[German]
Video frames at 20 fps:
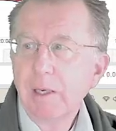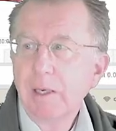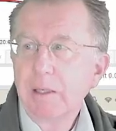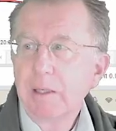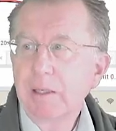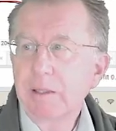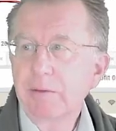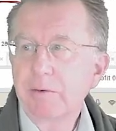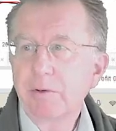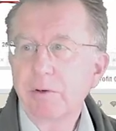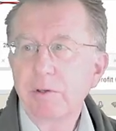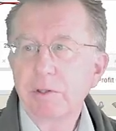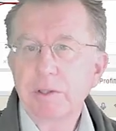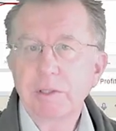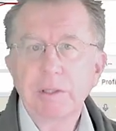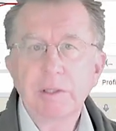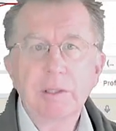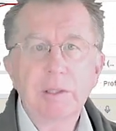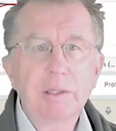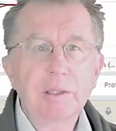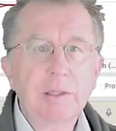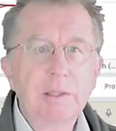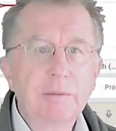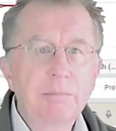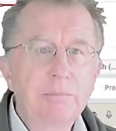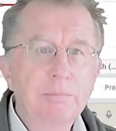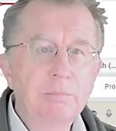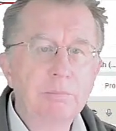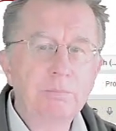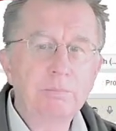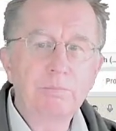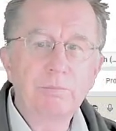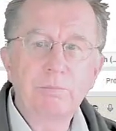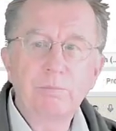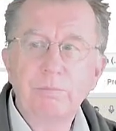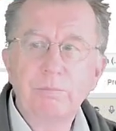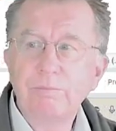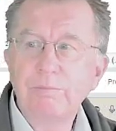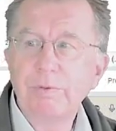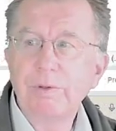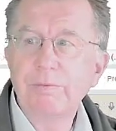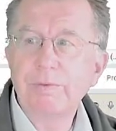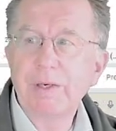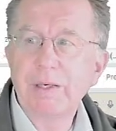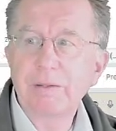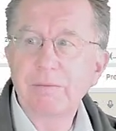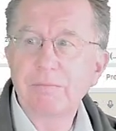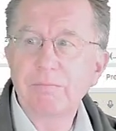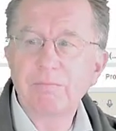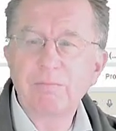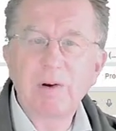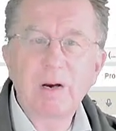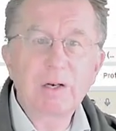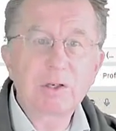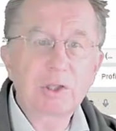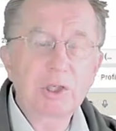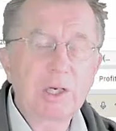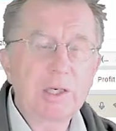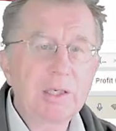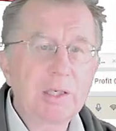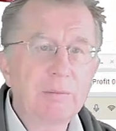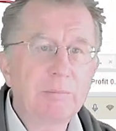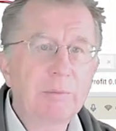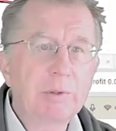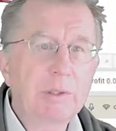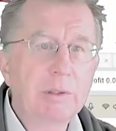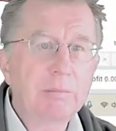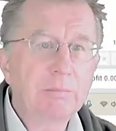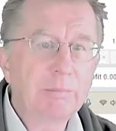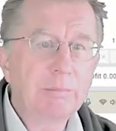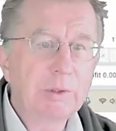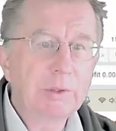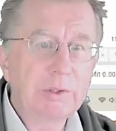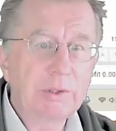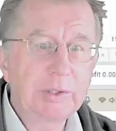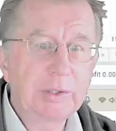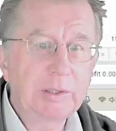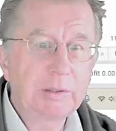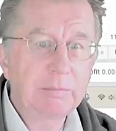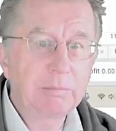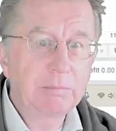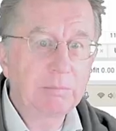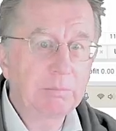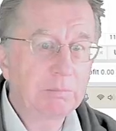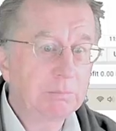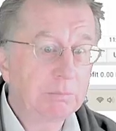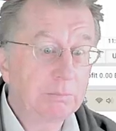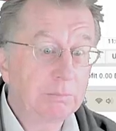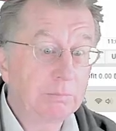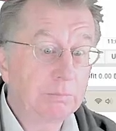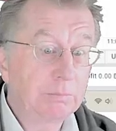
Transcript: Jetzt heute, ähm, wir werden wahrscheinlich mit ein bisschen